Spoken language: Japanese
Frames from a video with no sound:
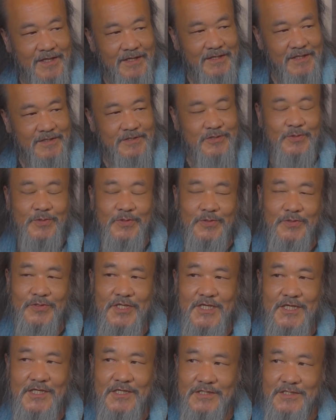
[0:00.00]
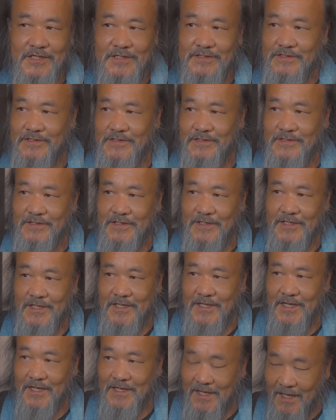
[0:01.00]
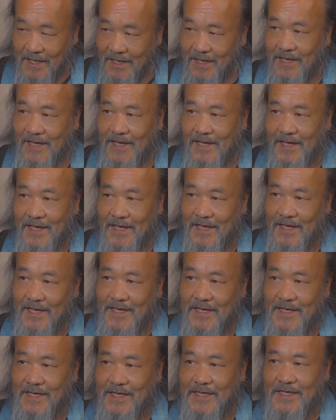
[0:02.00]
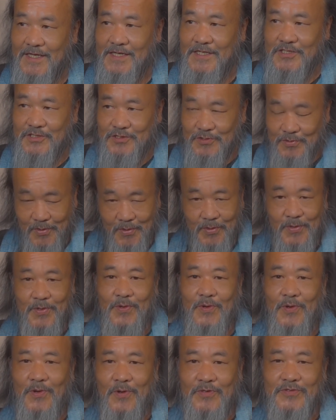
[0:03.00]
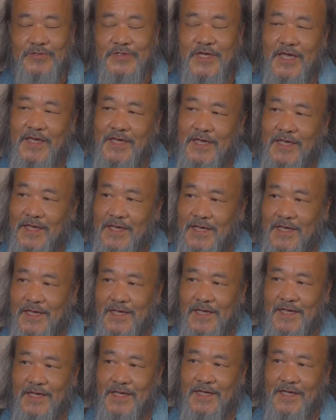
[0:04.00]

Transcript: だその T シャツってだけ一応お受け